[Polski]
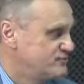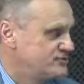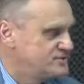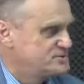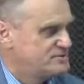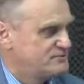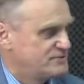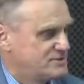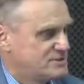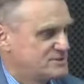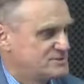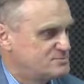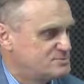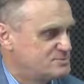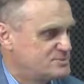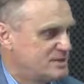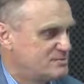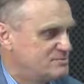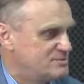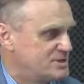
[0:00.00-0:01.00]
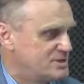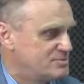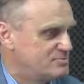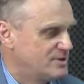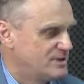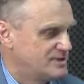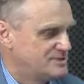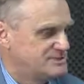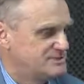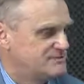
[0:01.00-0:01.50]
właściwie, kiedy pisałem
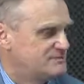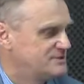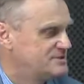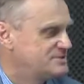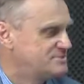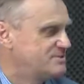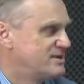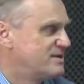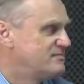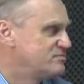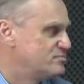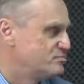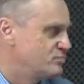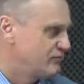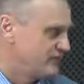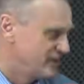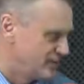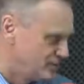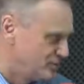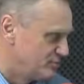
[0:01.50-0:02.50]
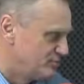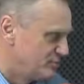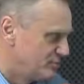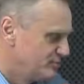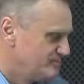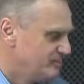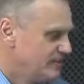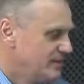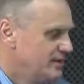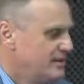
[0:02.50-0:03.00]
interpelację w tej sprawie, było
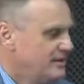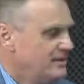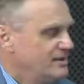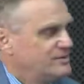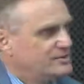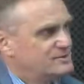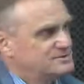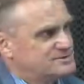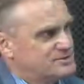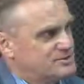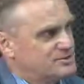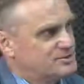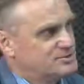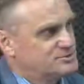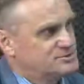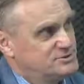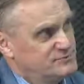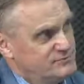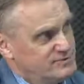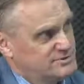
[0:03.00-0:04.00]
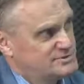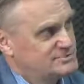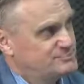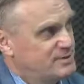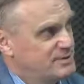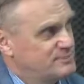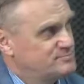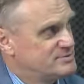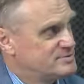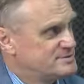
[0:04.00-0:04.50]
wiadomo, o co chodzi, więc
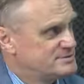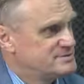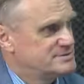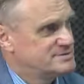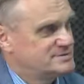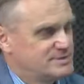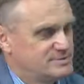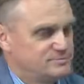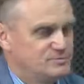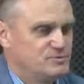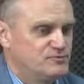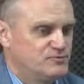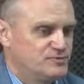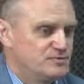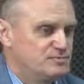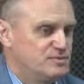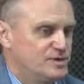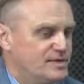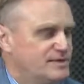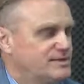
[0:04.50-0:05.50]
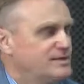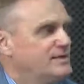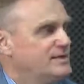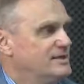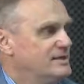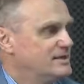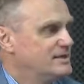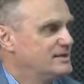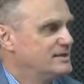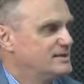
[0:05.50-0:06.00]
pan prezydent zrobił wybieg,
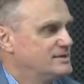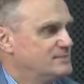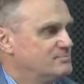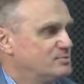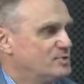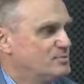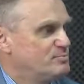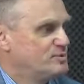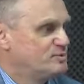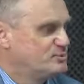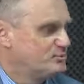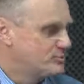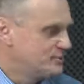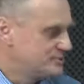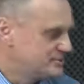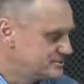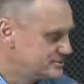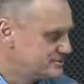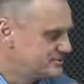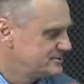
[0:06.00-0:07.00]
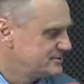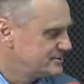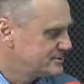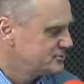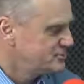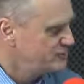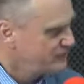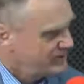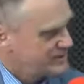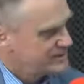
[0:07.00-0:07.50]
y, proponując od
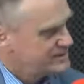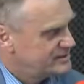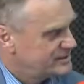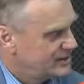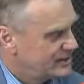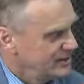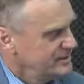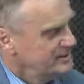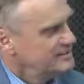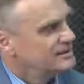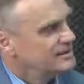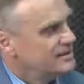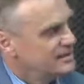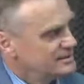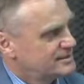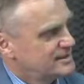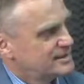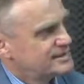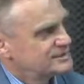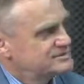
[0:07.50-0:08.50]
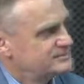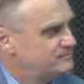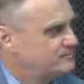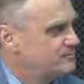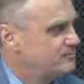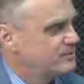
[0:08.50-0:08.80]
kwietnia, a teraz